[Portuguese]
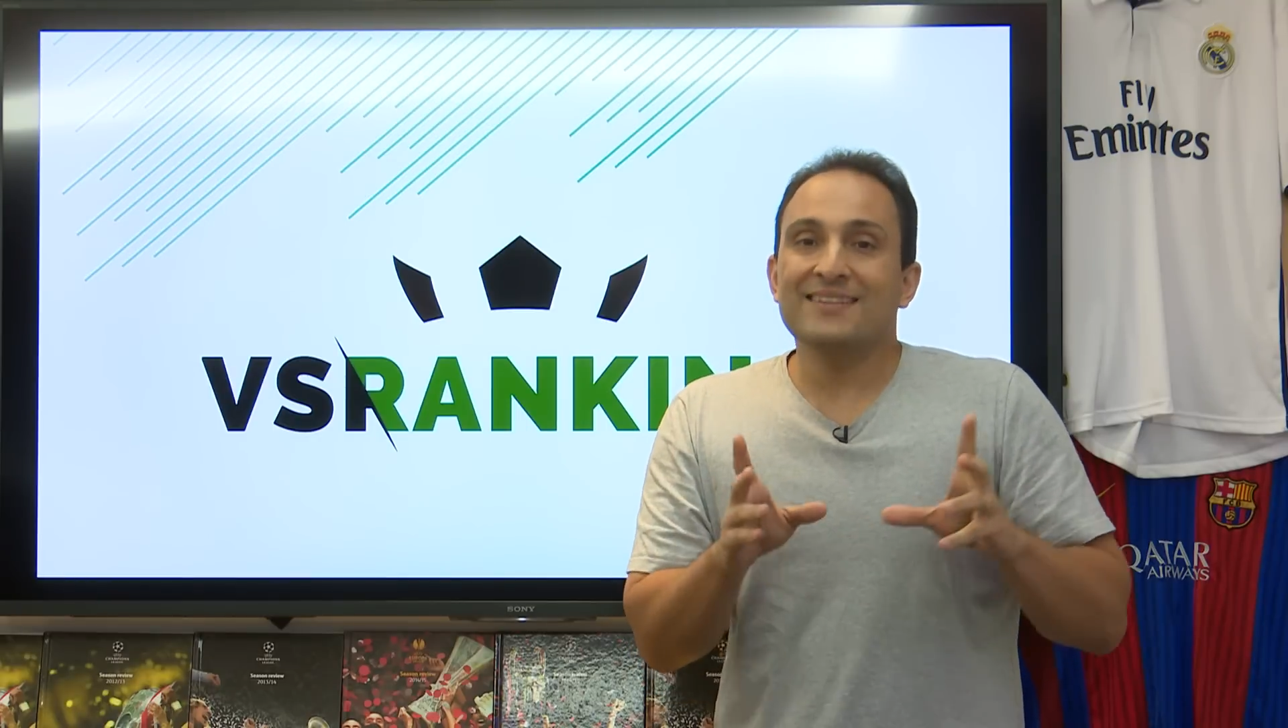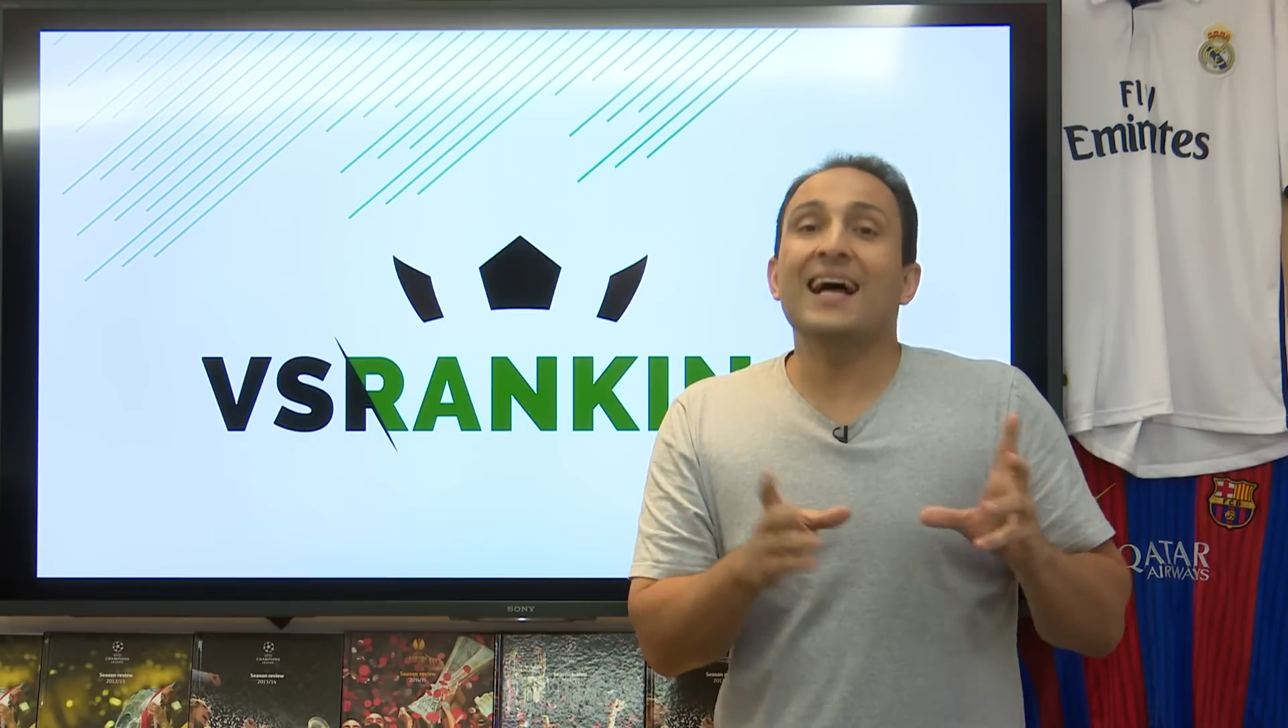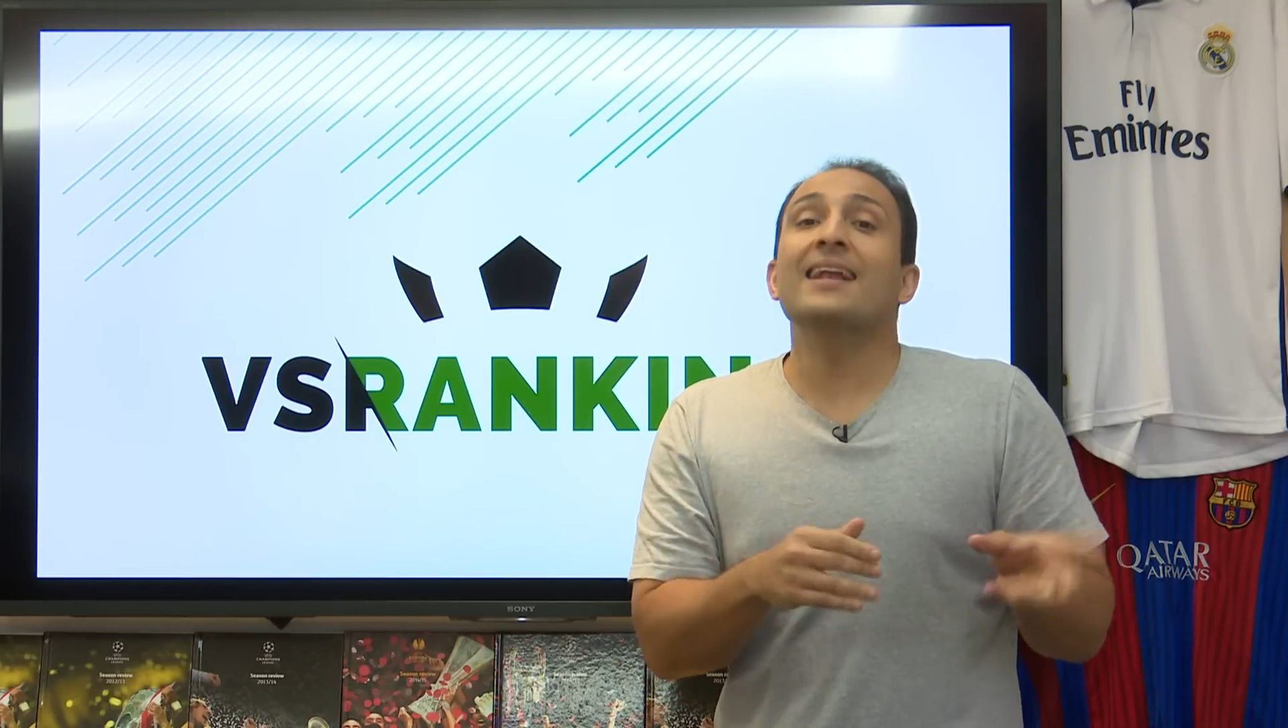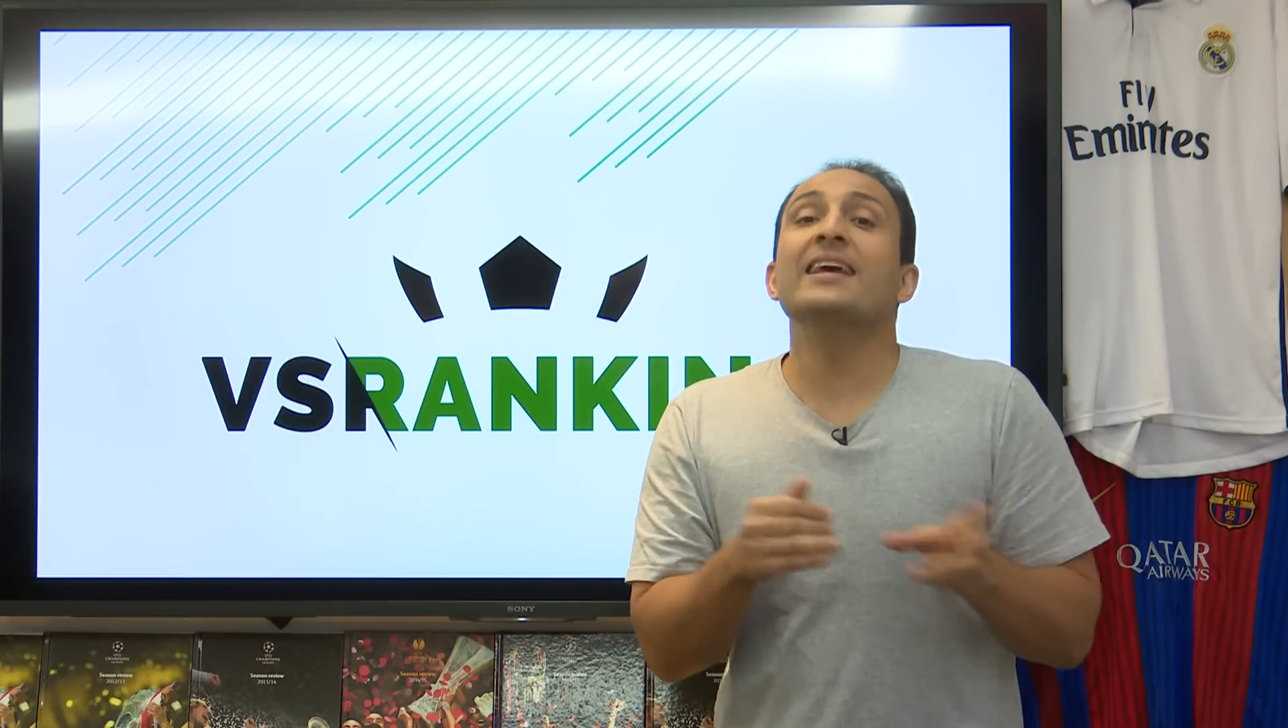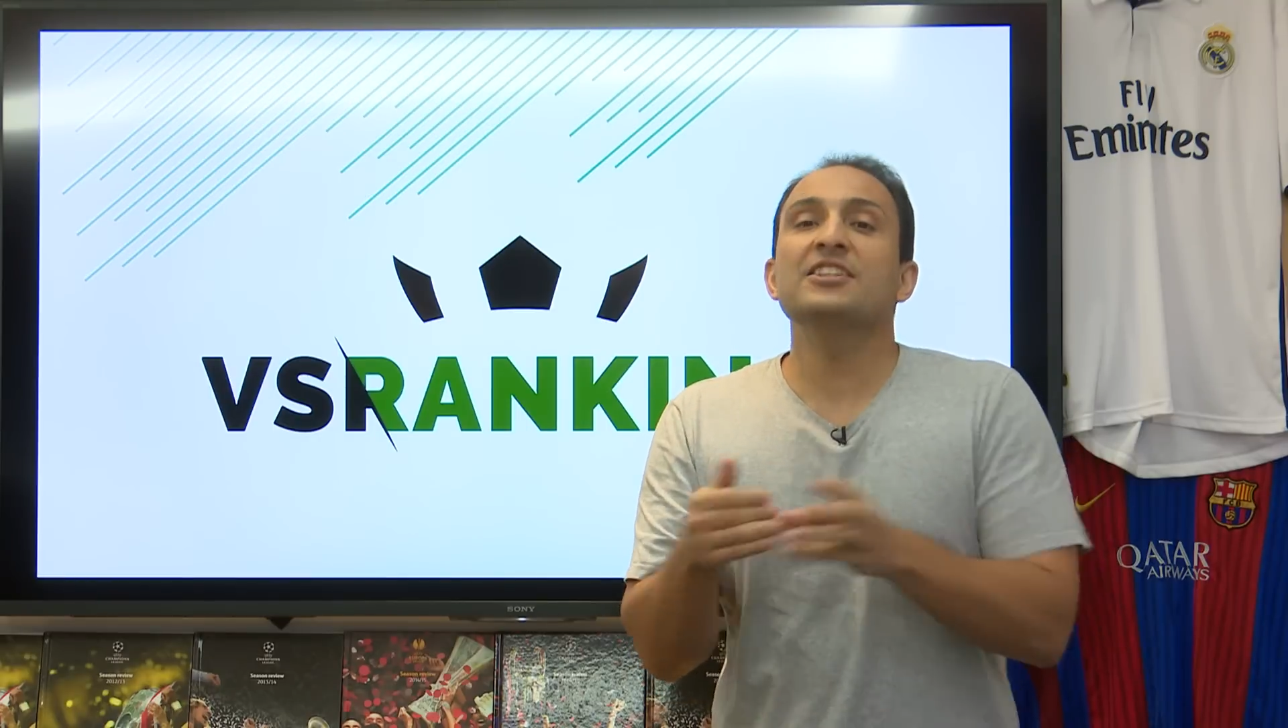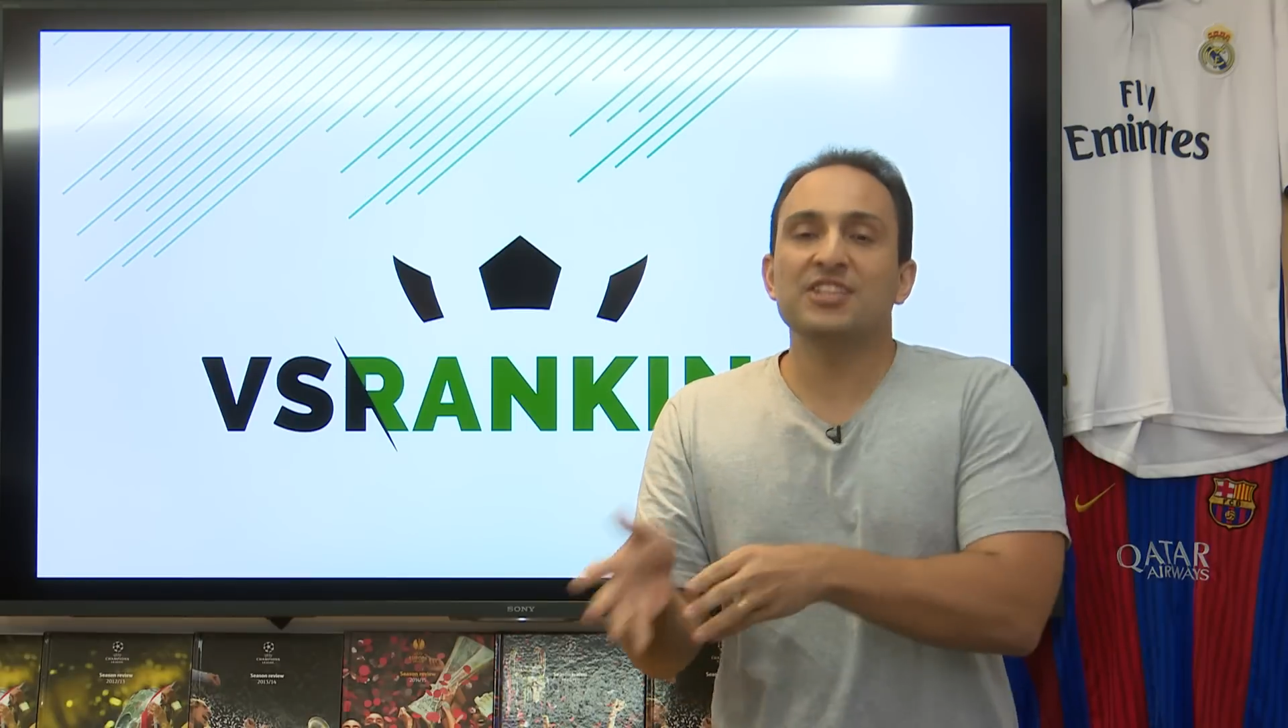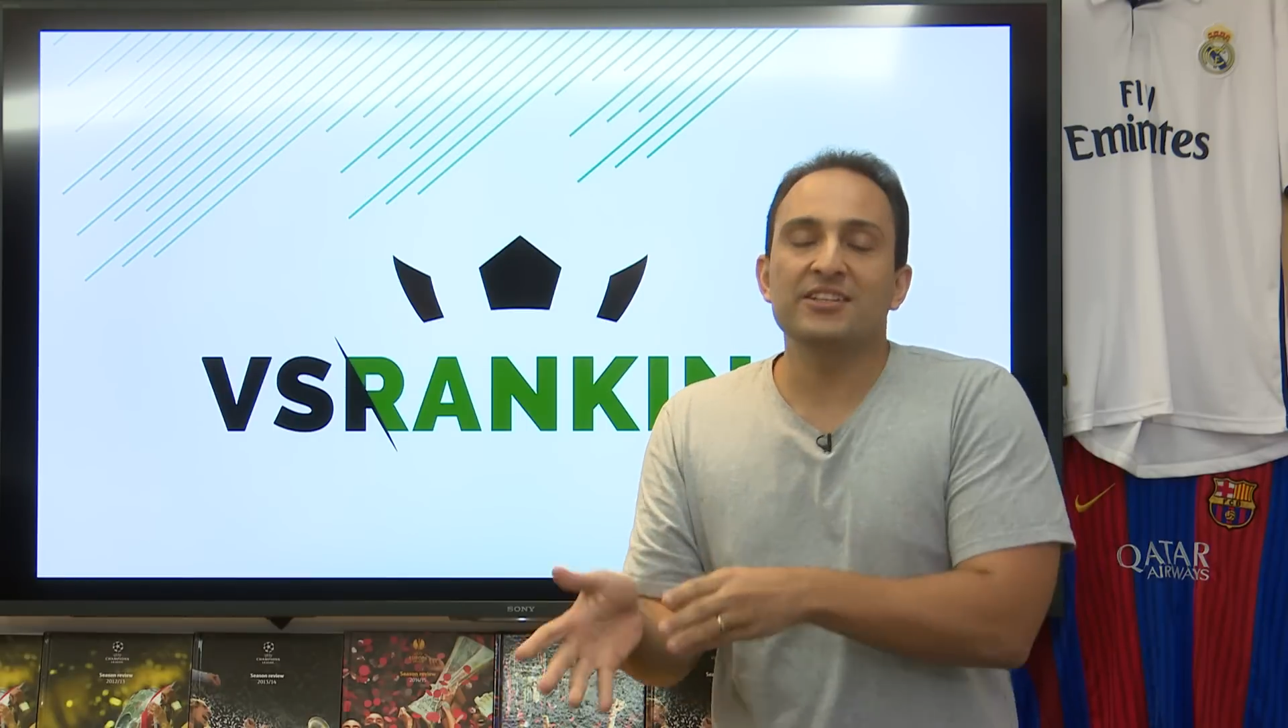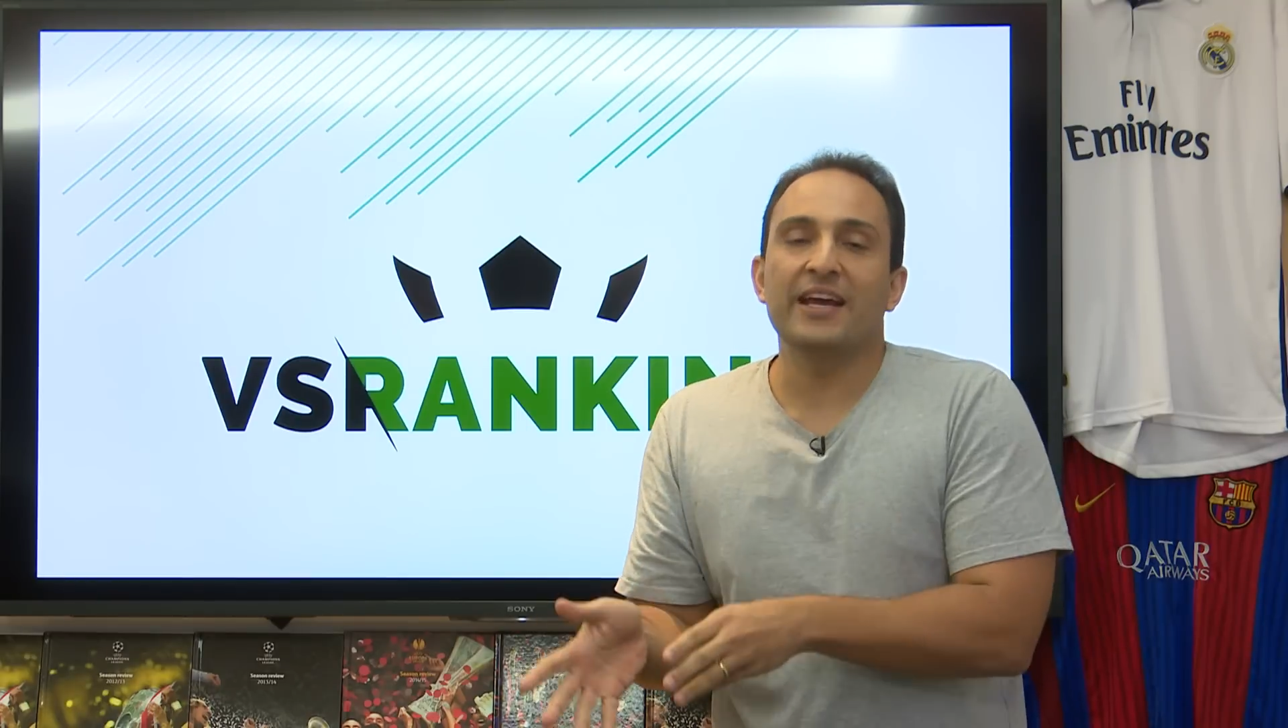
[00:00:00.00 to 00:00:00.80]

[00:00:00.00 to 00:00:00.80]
na lista de